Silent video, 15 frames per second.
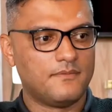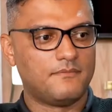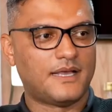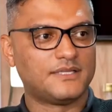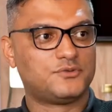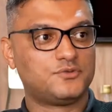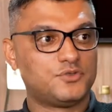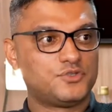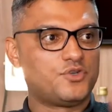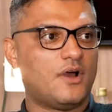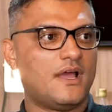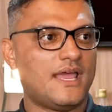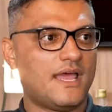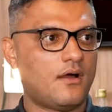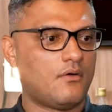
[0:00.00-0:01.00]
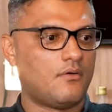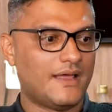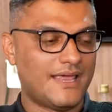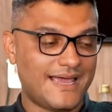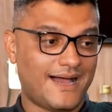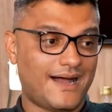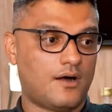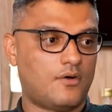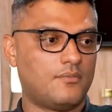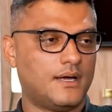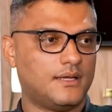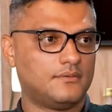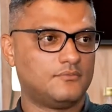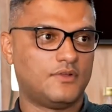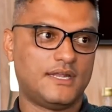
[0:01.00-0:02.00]
Mas o Joel é a
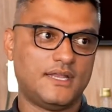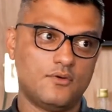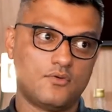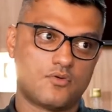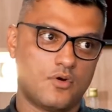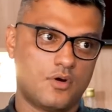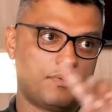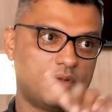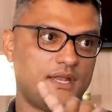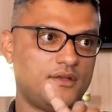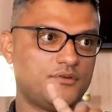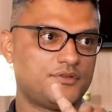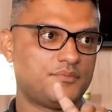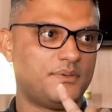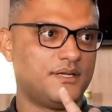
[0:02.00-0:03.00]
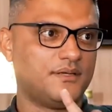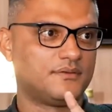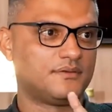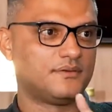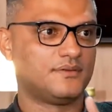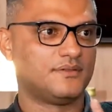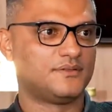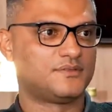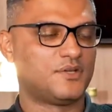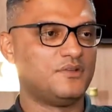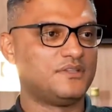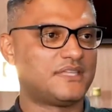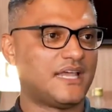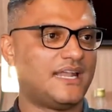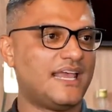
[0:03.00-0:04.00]
alma, não é nem o corpo nem, o espírito. Seu
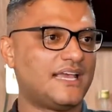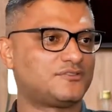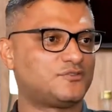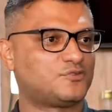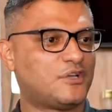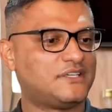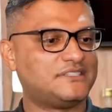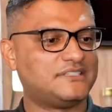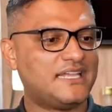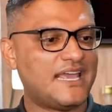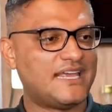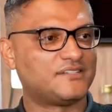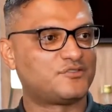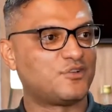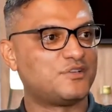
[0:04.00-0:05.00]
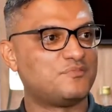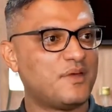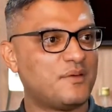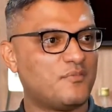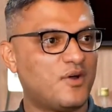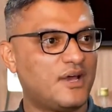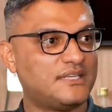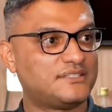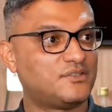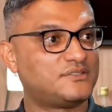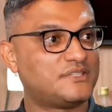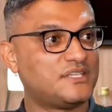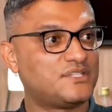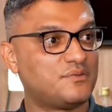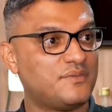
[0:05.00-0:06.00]
intelecto, suas ideias, suas memórias, seus
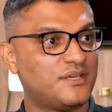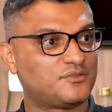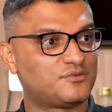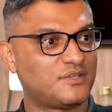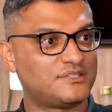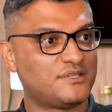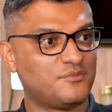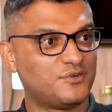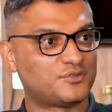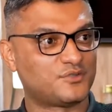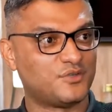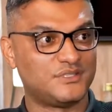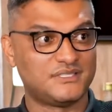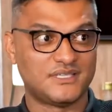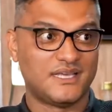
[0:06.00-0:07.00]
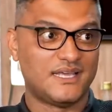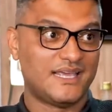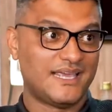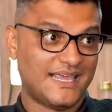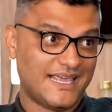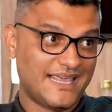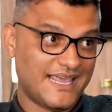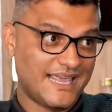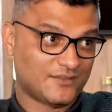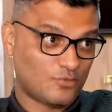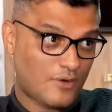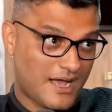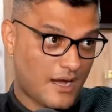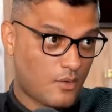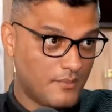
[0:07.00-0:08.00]
sentimentos, suas emoções é a
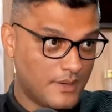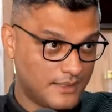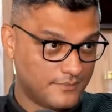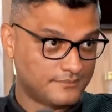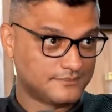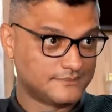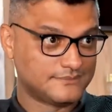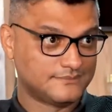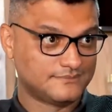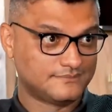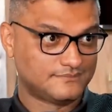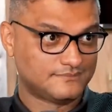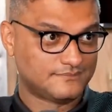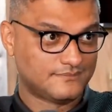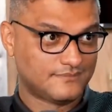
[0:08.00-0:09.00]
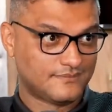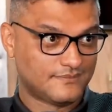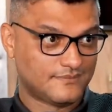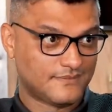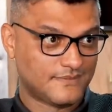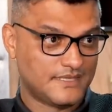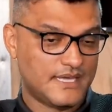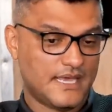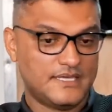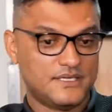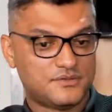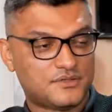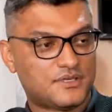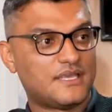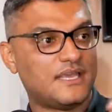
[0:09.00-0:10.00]
tua alma. Uhum. E é
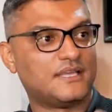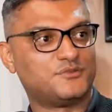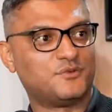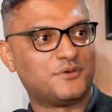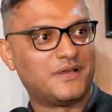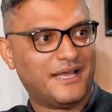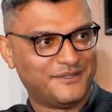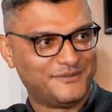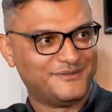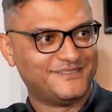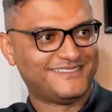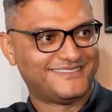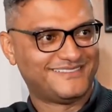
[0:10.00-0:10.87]
isso que é julgado.